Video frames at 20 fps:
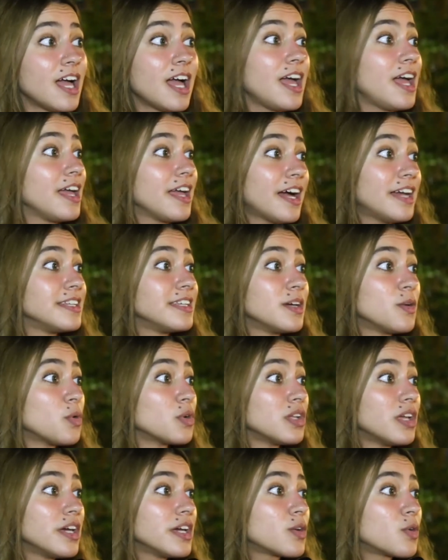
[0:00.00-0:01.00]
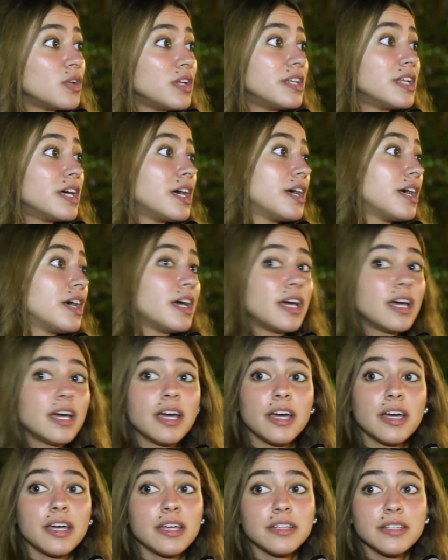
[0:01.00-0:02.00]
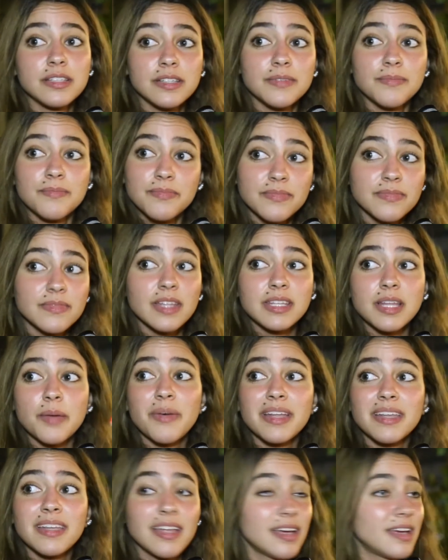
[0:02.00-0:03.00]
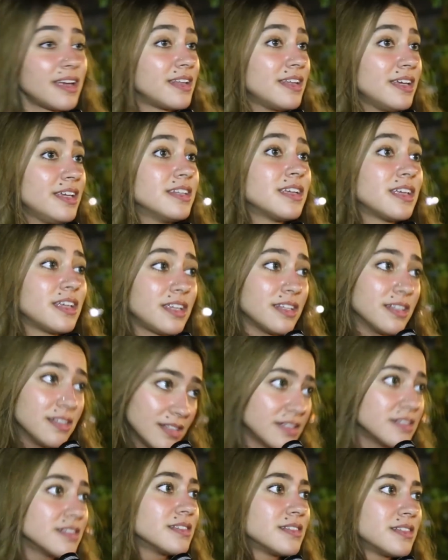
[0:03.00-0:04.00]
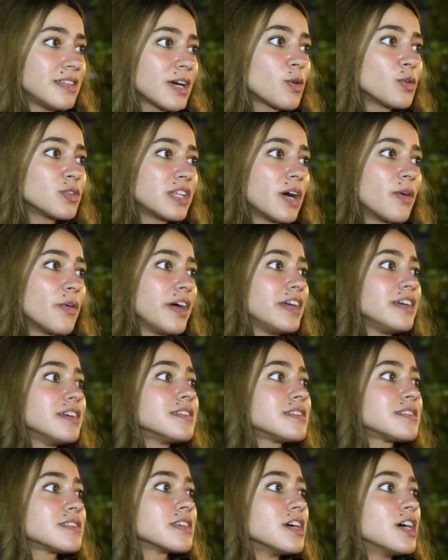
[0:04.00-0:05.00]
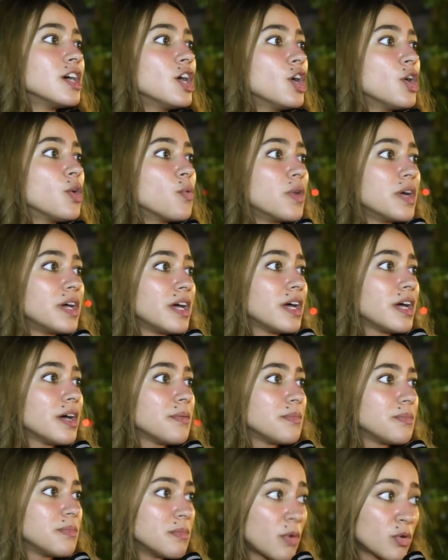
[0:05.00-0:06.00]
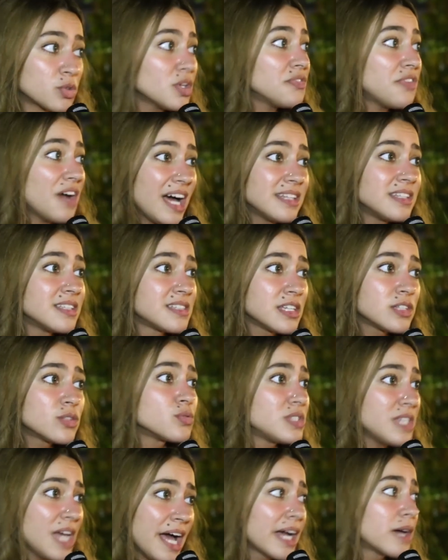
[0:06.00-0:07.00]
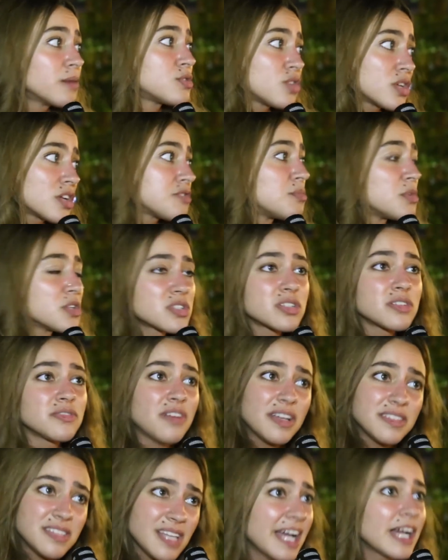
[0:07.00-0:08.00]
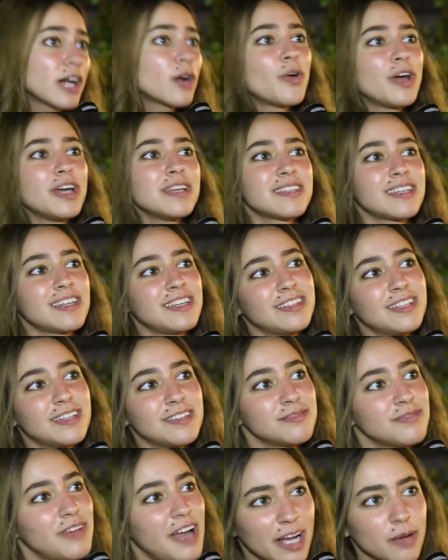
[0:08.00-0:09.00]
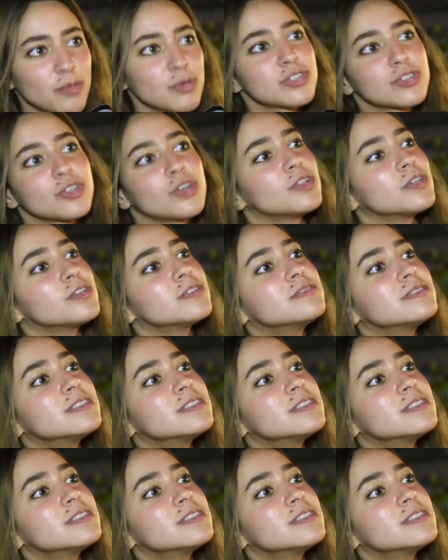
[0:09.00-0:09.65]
آه، يعني والله كلنا نتمنى ان احنا ناخد جوائز وموضوع في حد ذاته دي حاجه بتشرف مصر فدي حاجه كويسه جدا حاجه وسطانه